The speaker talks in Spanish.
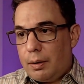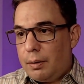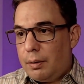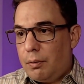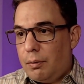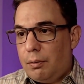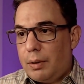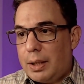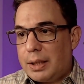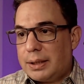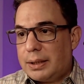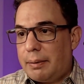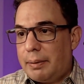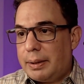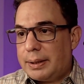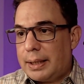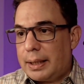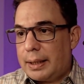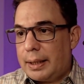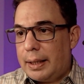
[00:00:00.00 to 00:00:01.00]
una
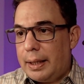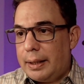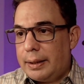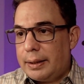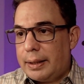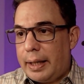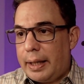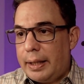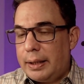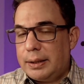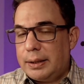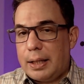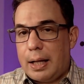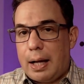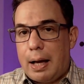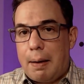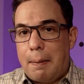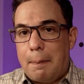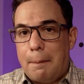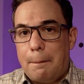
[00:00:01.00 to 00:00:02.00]
cerveza que está
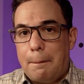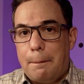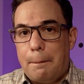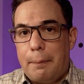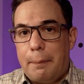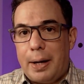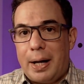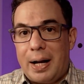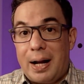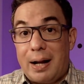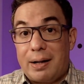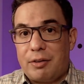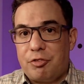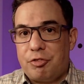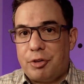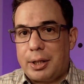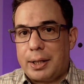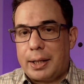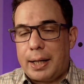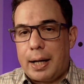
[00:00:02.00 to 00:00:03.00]
hecha para
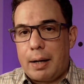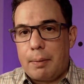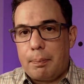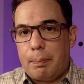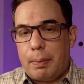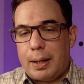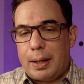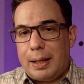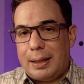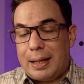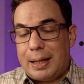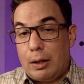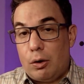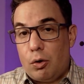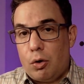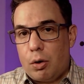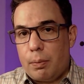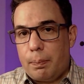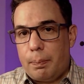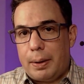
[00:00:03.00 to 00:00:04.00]
refrescar, para el
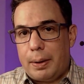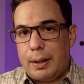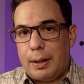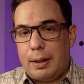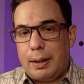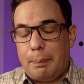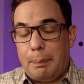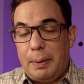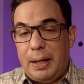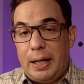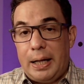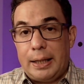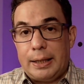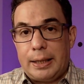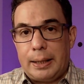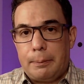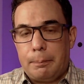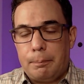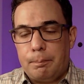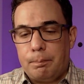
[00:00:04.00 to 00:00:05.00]
calor, para la
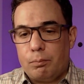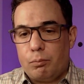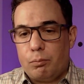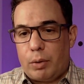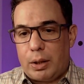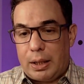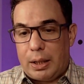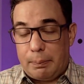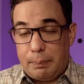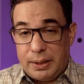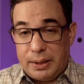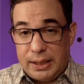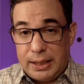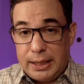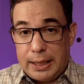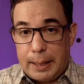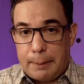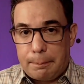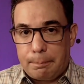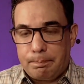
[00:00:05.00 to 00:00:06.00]
pileta, para la
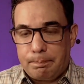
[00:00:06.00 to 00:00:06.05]
piscina,